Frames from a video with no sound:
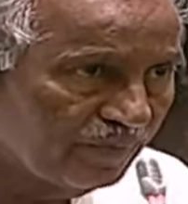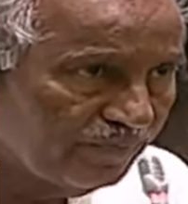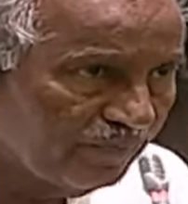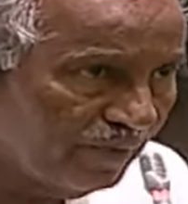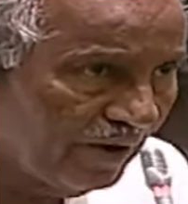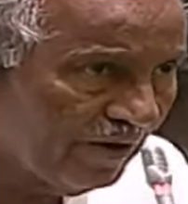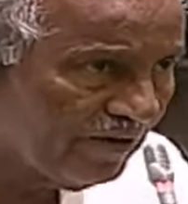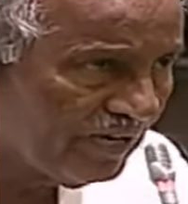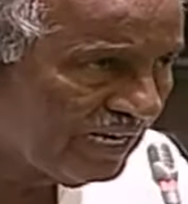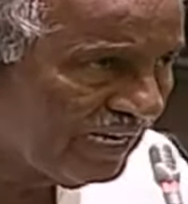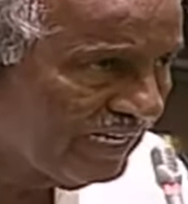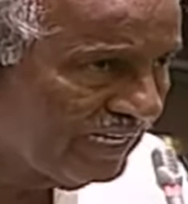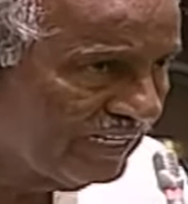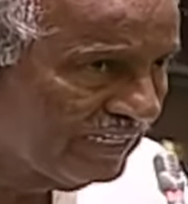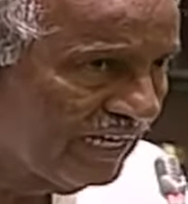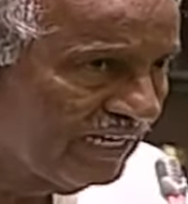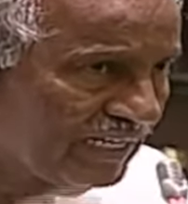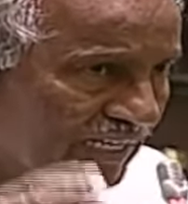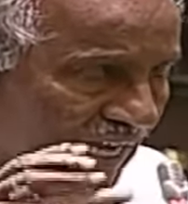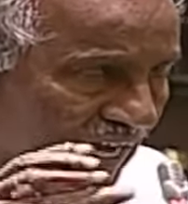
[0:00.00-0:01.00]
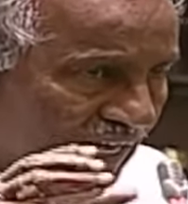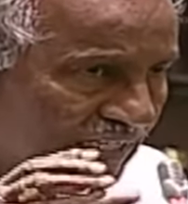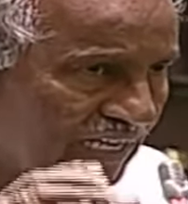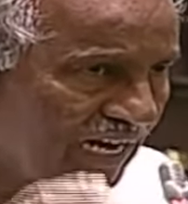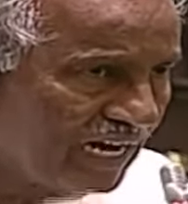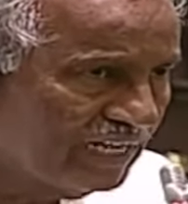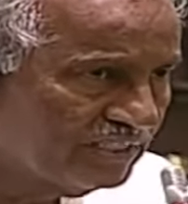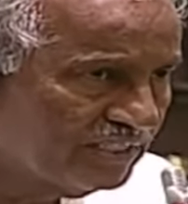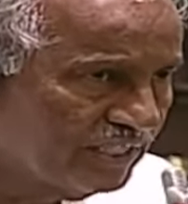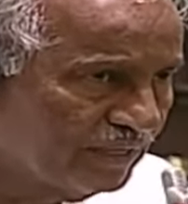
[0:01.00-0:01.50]
పవర్ అనే దాన్ని ఆ
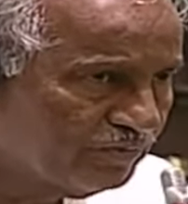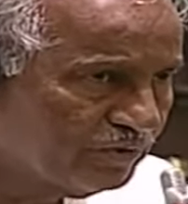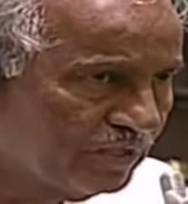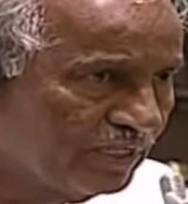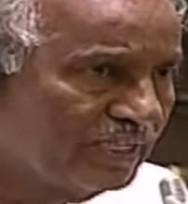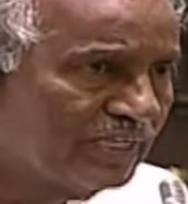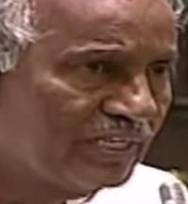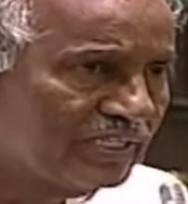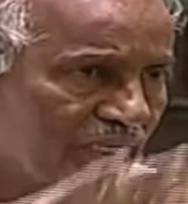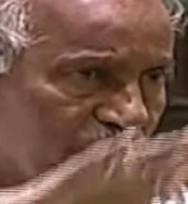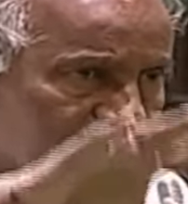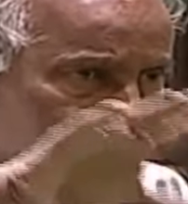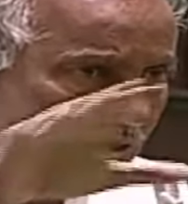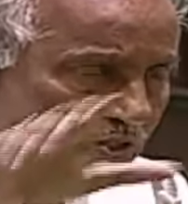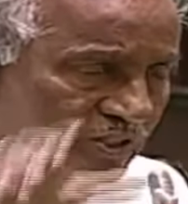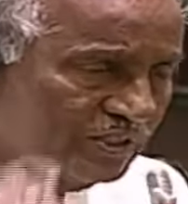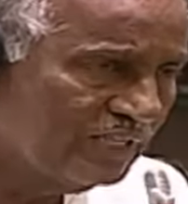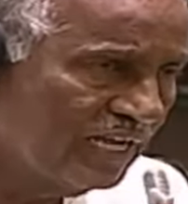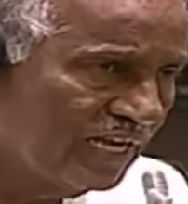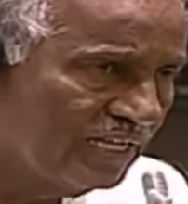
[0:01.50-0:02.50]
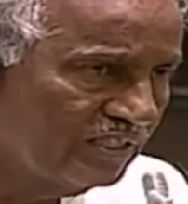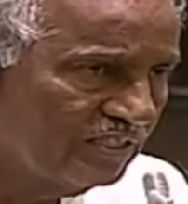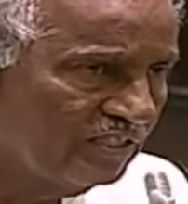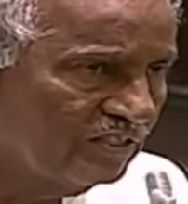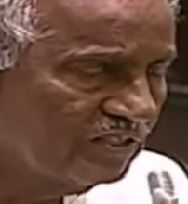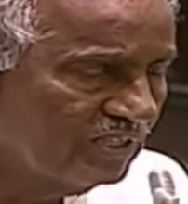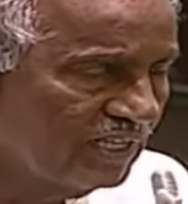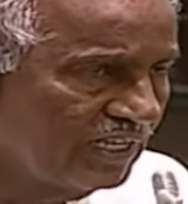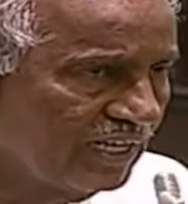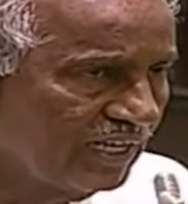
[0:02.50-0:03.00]
కాన్సెప్ట్ని ఇంకా పూర్తి స్థాయికి
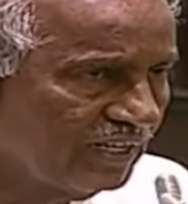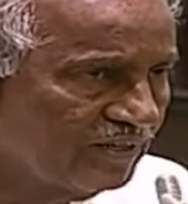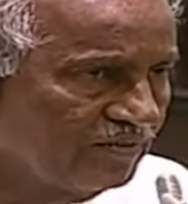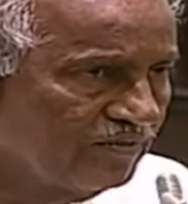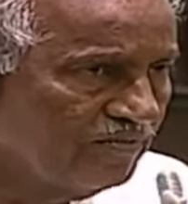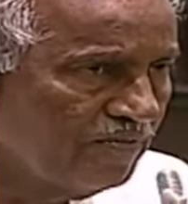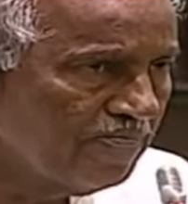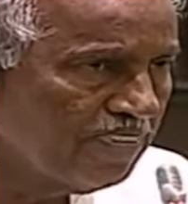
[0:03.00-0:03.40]
తీసుకెళ్లారు